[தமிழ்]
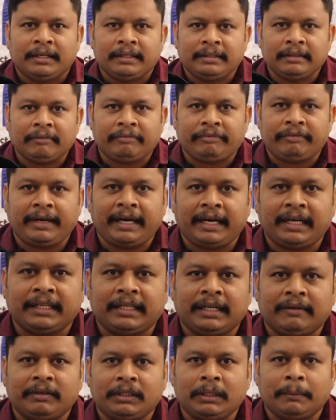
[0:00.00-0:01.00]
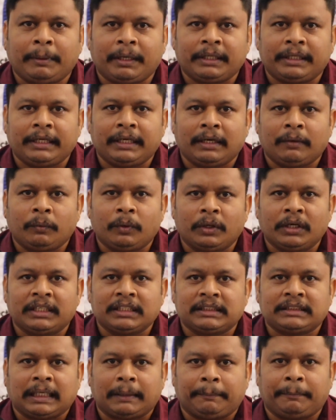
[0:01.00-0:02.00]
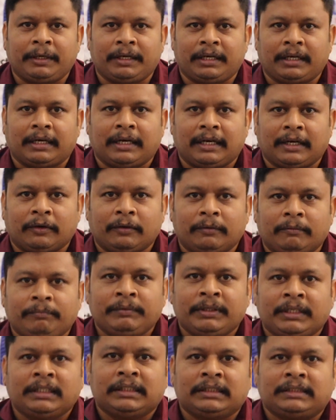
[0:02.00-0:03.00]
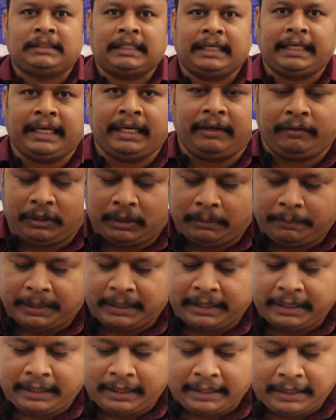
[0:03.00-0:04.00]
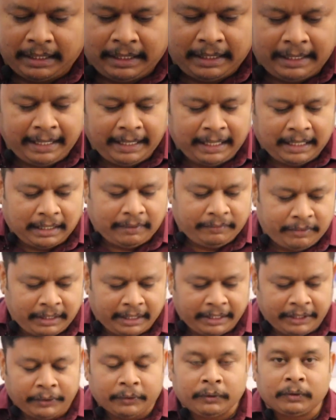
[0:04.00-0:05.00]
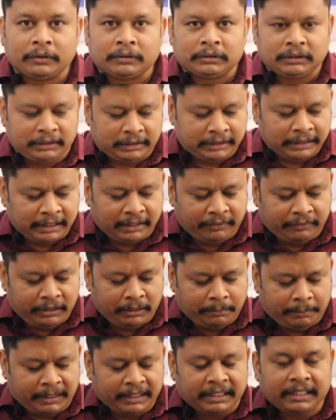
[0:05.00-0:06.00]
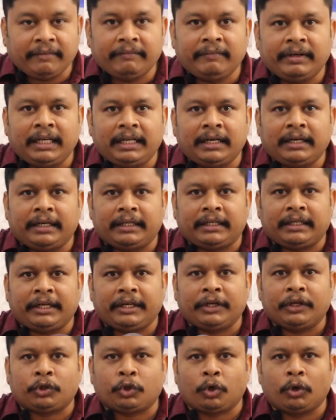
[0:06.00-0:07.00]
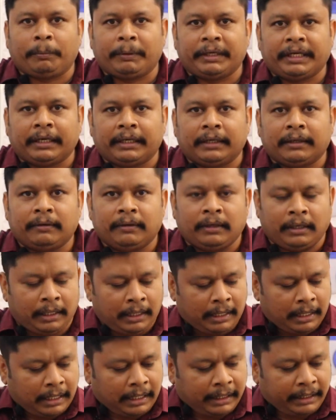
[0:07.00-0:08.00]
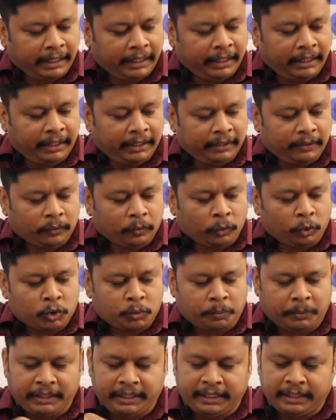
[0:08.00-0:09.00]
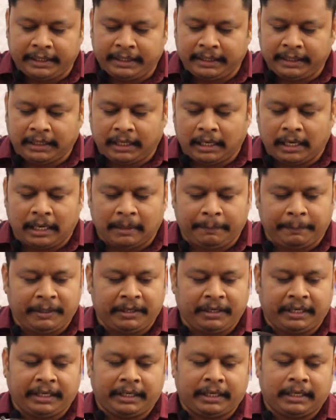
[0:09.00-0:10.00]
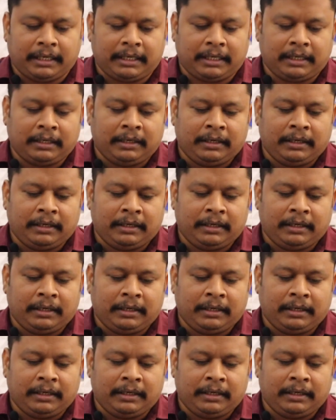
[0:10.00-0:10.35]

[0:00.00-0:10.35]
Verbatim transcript: இந்த ஃபேனு தான் வந்து பார்த்தீங்கன்னா உங்களுக்கு சக் பண்ணுற காரணம் செகண்ட் வந்து பார்த்தீங்கன்னா இந்த லேயரில் வந்து அடிக்கும் தேர்டு வந்து பார்த்தீங்கன்னா வெளியில் எடுத்து நீங்கள் த்ரோ பண்ணிடுங்க அகெயின் நீங்கள் இதை க்ளோஸ் பண்ணிவிட்டு இதை லாக் பண்ணிட்டீங்கன்னா